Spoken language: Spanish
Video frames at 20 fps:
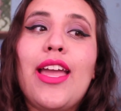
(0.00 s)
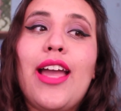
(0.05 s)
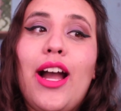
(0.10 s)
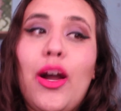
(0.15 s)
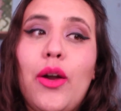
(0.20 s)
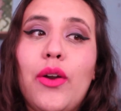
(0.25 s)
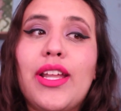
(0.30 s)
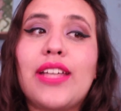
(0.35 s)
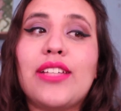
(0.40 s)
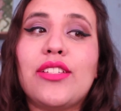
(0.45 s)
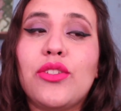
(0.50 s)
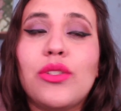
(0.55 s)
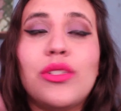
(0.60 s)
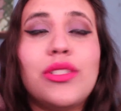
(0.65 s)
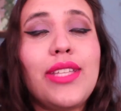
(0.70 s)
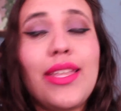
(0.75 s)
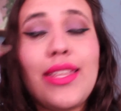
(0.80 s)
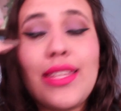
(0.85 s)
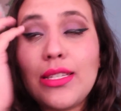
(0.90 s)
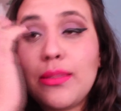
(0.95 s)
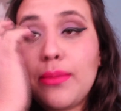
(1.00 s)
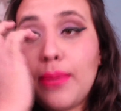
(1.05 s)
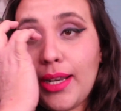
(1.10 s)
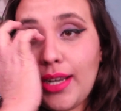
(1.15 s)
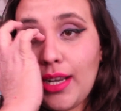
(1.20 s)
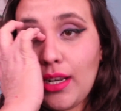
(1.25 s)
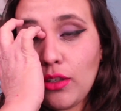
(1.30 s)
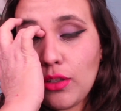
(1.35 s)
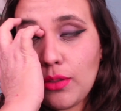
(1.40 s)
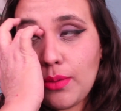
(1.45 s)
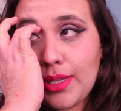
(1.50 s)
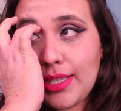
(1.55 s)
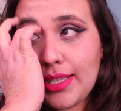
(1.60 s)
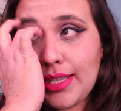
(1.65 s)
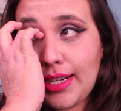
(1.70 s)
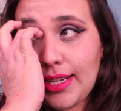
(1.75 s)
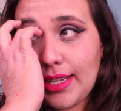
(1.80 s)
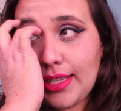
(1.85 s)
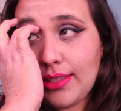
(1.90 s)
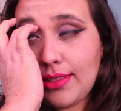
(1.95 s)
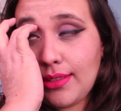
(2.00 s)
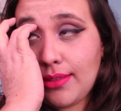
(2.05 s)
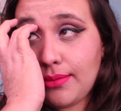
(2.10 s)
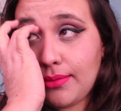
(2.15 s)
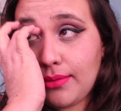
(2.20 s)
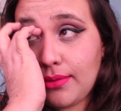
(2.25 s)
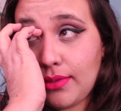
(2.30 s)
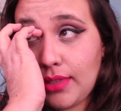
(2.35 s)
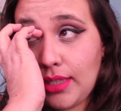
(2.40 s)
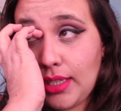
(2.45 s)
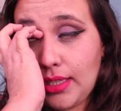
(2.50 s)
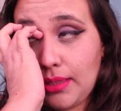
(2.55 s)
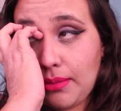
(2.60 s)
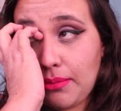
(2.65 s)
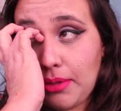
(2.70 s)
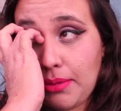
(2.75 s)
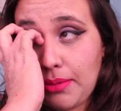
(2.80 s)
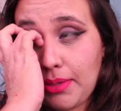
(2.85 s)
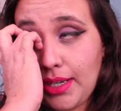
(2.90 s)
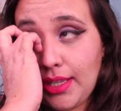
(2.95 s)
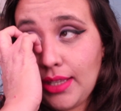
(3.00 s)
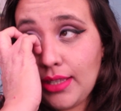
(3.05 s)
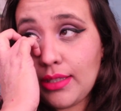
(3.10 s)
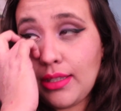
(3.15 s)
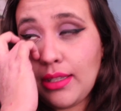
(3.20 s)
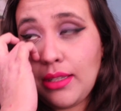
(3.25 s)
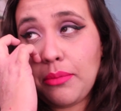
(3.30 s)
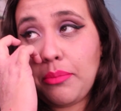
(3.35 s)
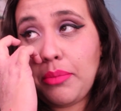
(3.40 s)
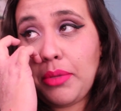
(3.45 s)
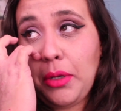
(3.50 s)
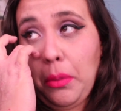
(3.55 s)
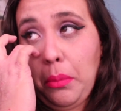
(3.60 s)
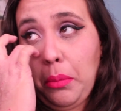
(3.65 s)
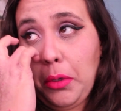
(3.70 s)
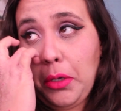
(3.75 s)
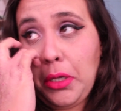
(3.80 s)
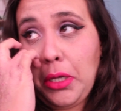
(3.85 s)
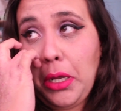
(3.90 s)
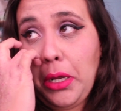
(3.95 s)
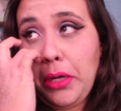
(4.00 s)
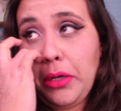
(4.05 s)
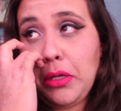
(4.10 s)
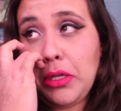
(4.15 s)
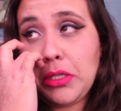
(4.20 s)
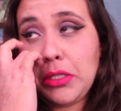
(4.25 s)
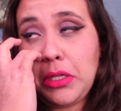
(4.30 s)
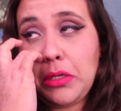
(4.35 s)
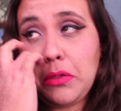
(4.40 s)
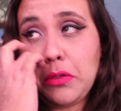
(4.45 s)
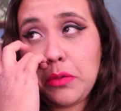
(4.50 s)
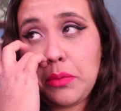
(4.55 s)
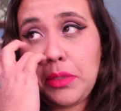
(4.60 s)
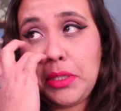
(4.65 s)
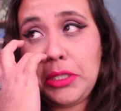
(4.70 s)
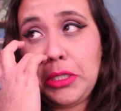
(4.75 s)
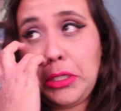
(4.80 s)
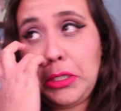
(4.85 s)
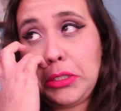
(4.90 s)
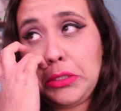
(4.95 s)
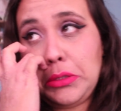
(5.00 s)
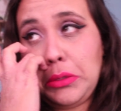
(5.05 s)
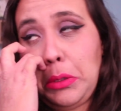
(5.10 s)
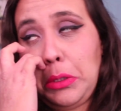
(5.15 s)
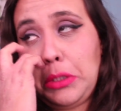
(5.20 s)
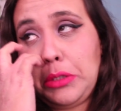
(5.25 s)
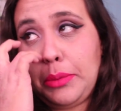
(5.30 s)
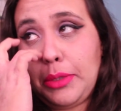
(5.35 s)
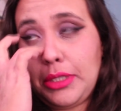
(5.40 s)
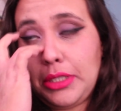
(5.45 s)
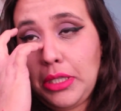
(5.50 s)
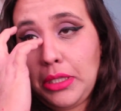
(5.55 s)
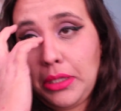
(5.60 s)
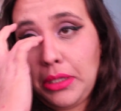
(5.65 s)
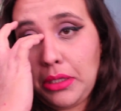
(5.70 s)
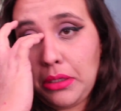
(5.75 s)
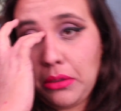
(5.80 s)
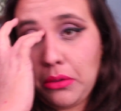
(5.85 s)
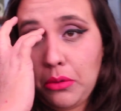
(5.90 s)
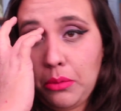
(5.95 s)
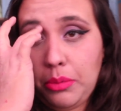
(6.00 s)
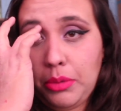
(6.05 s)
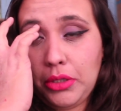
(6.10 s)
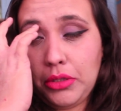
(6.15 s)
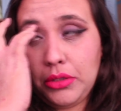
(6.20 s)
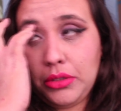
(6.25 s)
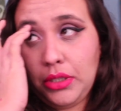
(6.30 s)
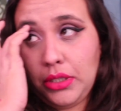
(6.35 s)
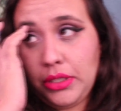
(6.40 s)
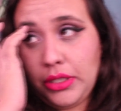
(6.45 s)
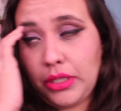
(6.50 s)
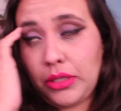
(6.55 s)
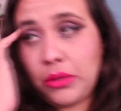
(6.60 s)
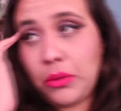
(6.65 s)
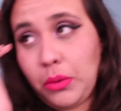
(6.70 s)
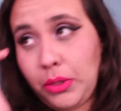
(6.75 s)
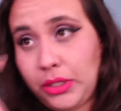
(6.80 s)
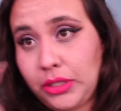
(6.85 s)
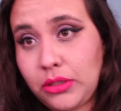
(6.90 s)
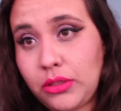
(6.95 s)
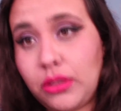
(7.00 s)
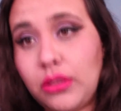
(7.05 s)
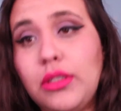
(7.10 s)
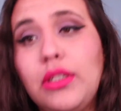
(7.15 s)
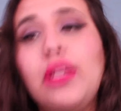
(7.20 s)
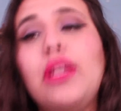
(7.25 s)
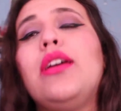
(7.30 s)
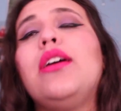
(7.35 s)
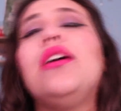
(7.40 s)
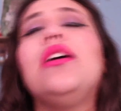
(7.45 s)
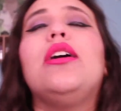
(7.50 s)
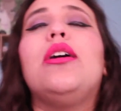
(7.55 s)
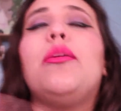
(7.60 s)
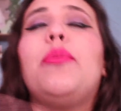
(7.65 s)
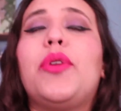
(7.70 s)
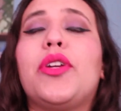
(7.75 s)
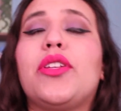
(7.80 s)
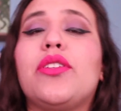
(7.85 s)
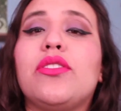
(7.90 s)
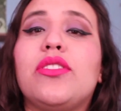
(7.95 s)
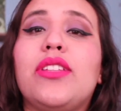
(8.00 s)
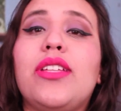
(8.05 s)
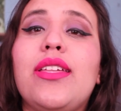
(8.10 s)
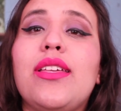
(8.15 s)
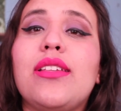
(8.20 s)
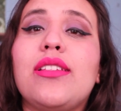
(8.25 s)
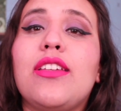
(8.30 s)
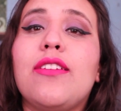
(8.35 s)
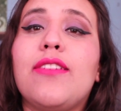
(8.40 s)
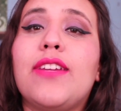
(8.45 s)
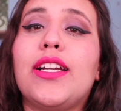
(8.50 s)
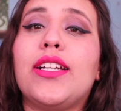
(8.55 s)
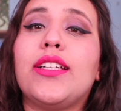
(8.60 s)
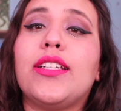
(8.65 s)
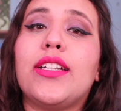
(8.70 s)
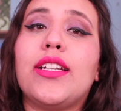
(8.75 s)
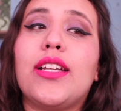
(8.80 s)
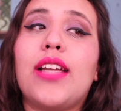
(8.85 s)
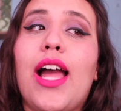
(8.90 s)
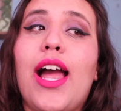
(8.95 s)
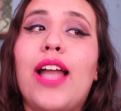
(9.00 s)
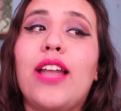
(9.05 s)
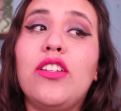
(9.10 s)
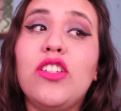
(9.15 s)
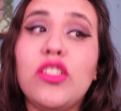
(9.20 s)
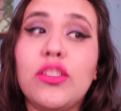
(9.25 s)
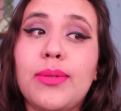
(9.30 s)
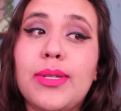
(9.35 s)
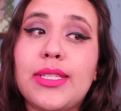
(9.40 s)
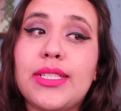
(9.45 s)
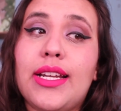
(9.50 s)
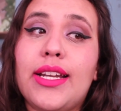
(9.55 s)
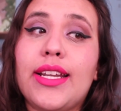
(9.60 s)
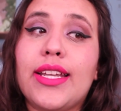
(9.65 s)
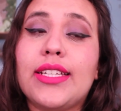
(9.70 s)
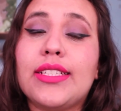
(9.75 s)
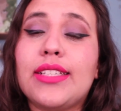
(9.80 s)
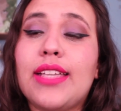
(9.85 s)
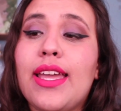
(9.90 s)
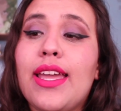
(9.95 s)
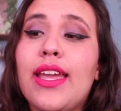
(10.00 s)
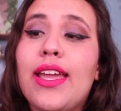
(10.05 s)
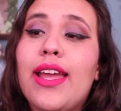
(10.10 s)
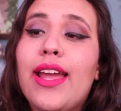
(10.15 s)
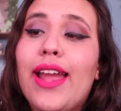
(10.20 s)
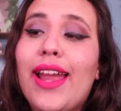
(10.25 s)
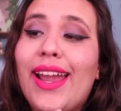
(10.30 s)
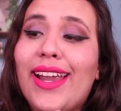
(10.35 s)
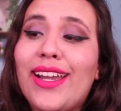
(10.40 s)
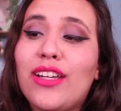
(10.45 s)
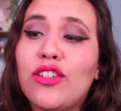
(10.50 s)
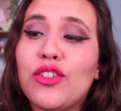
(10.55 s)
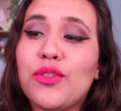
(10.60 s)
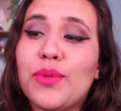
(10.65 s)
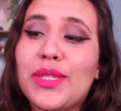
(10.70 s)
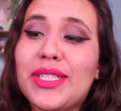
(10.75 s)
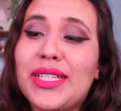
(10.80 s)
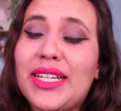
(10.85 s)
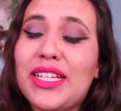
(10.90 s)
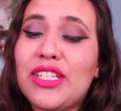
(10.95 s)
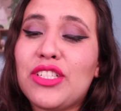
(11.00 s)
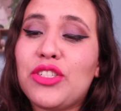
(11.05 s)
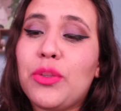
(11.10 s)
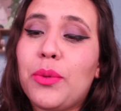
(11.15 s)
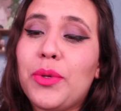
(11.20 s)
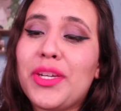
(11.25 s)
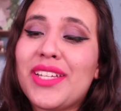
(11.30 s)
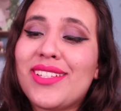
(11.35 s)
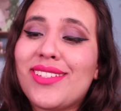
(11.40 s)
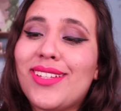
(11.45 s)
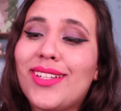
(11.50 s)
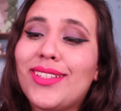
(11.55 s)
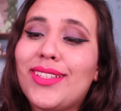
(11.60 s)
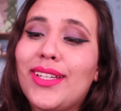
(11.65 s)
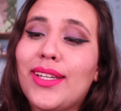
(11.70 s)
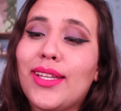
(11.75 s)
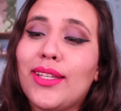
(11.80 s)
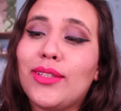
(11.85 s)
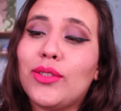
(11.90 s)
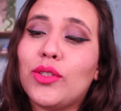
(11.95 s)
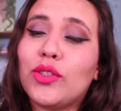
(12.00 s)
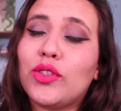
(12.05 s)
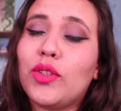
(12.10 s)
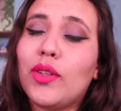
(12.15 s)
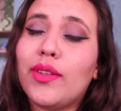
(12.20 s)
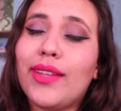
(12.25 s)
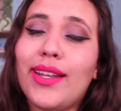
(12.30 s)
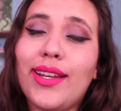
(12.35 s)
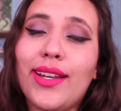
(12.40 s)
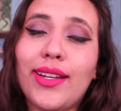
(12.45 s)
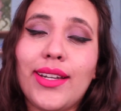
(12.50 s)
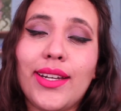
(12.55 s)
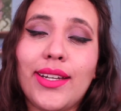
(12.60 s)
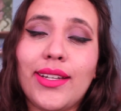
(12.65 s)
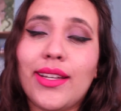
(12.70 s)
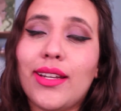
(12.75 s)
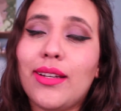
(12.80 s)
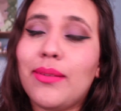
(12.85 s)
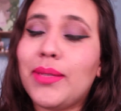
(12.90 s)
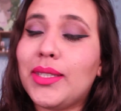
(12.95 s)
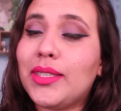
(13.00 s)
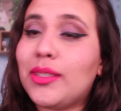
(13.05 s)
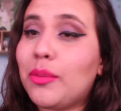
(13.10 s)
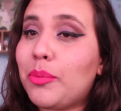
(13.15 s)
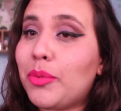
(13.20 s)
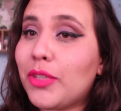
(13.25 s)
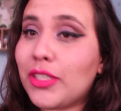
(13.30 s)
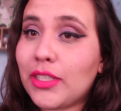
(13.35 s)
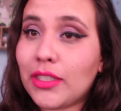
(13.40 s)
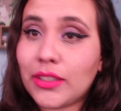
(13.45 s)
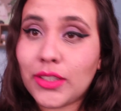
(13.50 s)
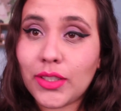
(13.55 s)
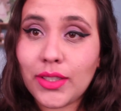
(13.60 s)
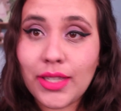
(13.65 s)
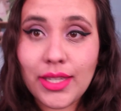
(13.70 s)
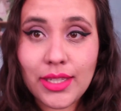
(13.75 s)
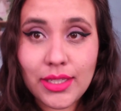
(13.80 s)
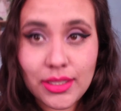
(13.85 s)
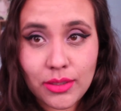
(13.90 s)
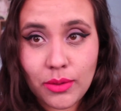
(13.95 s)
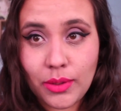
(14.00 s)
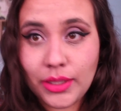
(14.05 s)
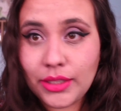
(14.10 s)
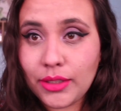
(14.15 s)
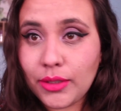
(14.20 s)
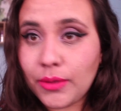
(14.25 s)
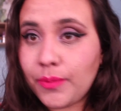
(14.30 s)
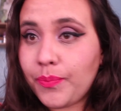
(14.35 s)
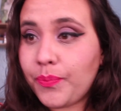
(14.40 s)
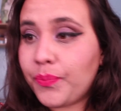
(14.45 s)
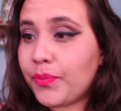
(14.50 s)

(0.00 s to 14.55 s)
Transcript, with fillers: Ahora, si ustedes van a los bazares y me van a decir, pero ¿por qué a los de los bazares no les vas a dar cupón de descuento? Porque ustedes iban van a los bazares en los bazares yo voy a estar teniendo toda la línea al 20% de descuento.